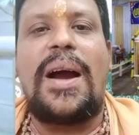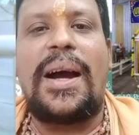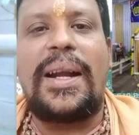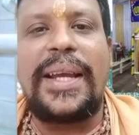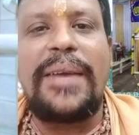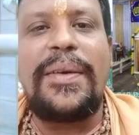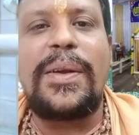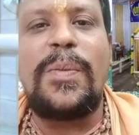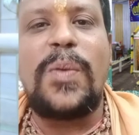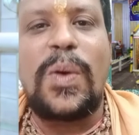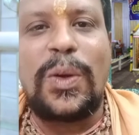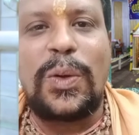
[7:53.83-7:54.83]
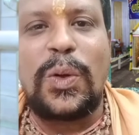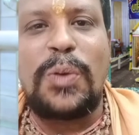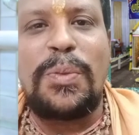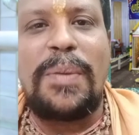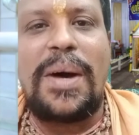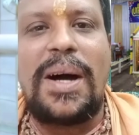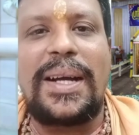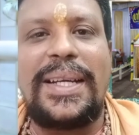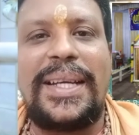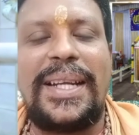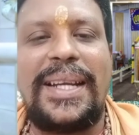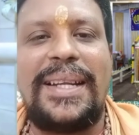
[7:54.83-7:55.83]
அனைவரும் ஒரு குடும்பமாக
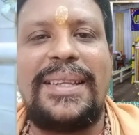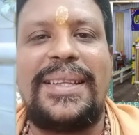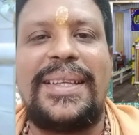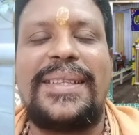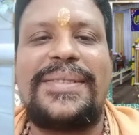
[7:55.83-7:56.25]
இணைந்து